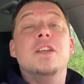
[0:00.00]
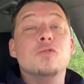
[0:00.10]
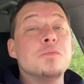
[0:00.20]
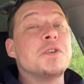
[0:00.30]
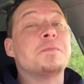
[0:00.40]

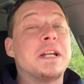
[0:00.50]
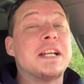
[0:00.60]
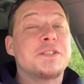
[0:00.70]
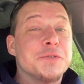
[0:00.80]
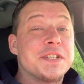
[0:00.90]
Nun muss man
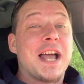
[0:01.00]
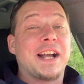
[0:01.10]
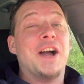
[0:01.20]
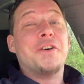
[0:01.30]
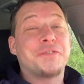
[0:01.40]
dazu
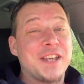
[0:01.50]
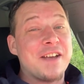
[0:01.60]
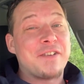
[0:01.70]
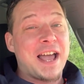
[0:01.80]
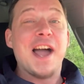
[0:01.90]
sagen, auf
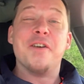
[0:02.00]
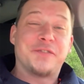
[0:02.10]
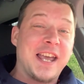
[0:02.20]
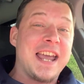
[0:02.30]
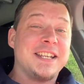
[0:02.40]
der Wache, auf
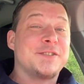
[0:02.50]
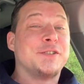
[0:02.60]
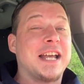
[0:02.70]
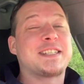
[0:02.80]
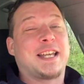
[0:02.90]
der ich zu
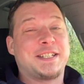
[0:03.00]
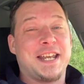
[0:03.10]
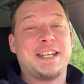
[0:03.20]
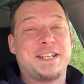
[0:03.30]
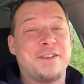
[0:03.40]
der Zeit
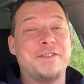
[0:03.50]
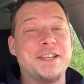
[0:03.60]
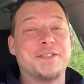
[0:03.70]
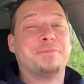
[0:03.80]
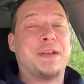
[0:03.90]
tätig
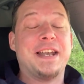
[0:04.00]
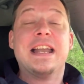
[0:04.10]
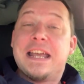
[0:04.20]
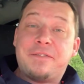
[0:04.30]
gewesen bin,